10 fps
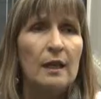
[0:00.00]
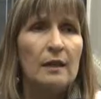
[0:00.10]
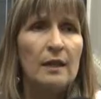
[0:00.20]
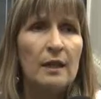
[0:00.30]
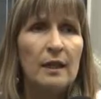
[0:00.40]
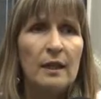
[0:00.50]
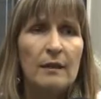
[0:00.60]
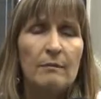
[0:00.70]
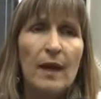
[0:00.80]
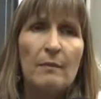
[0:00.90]

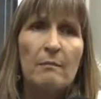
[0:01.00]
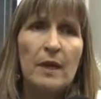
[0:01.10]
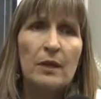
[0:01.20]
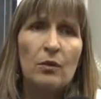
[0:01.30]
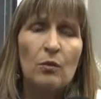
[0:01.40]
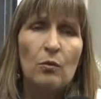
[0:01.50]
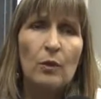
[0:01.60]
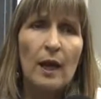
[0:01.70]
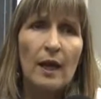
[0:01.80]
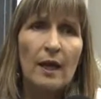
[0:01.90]
de más o menos
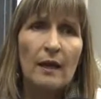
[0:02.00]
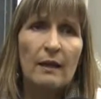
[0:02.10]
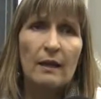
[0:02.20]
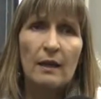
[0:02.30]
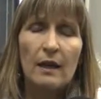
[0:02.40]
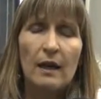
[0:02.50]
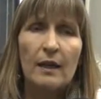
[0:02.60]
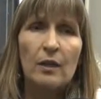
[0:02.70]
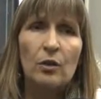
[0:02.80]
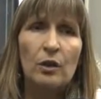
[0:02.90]
unas,
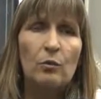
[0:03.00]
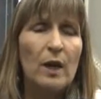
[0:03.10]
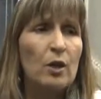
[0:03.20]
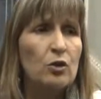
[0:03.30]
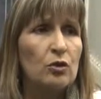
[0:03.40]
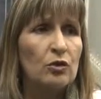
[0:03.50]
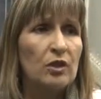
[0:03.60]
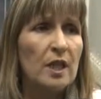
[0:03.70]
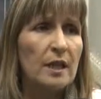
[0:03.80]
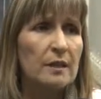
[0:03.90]
alrededor de unas
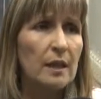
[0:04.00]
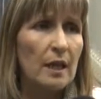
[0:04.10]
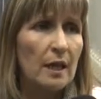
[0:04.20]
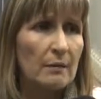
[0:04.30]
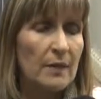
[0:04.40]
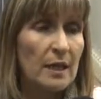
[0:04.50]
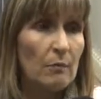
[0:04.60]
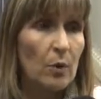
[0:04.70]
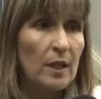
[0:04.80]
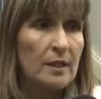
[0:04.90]
800 a 1000
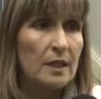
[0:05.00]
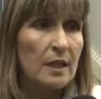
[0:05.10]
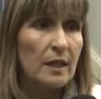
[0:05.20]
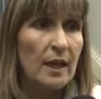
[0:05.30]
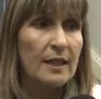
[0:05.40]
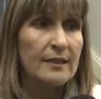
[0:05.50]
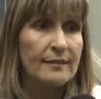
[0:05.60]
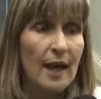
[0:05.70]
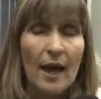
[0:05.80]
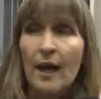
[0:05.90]
muestras
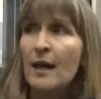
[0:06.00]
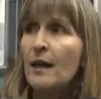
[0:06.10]
realizadas